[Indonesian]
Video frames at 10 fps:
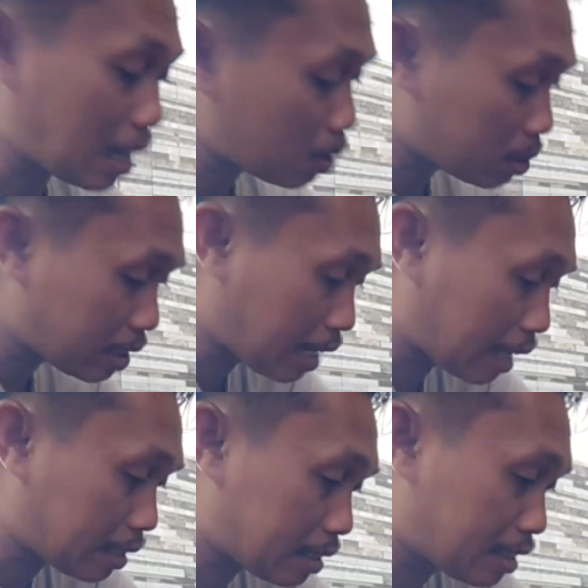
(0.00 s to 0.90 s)
terlalu
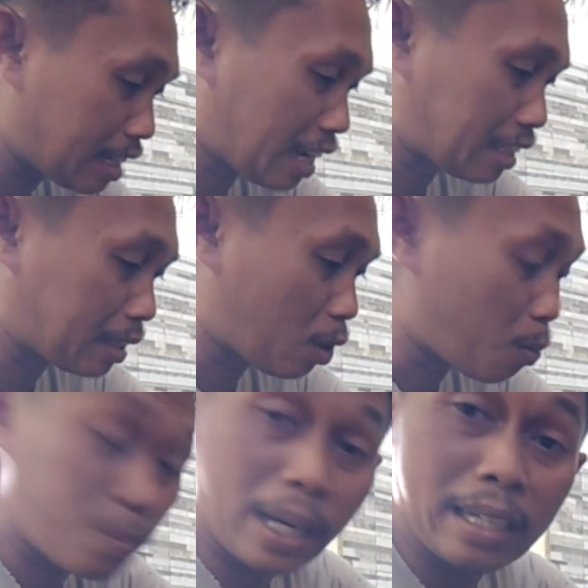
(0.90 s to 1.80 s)
dekat dengan
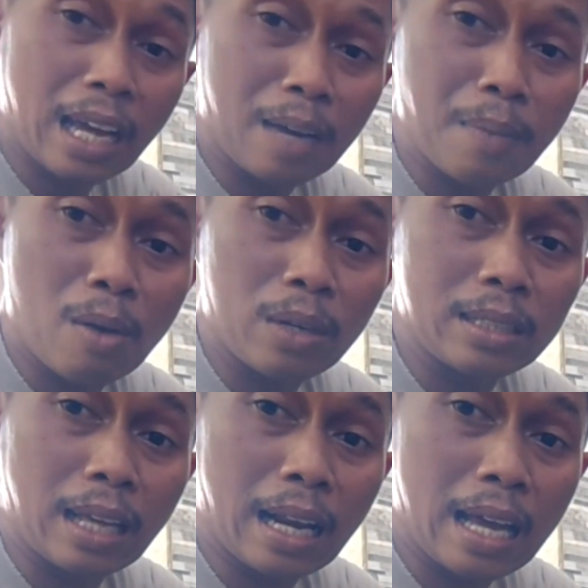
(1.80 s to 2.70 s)
objek yang mau
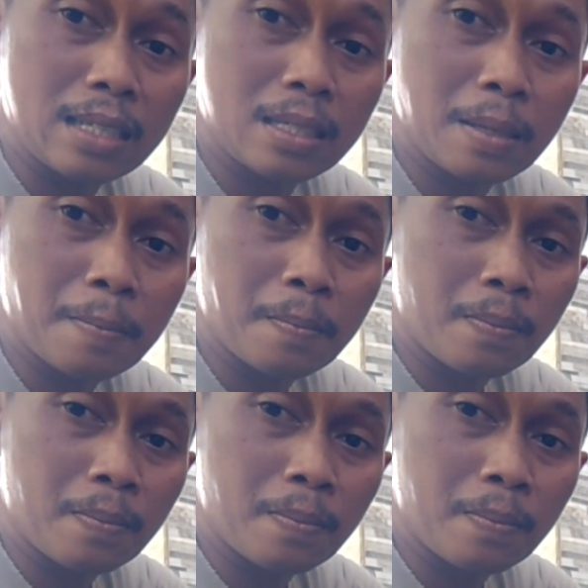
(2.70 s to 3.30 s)
kita las?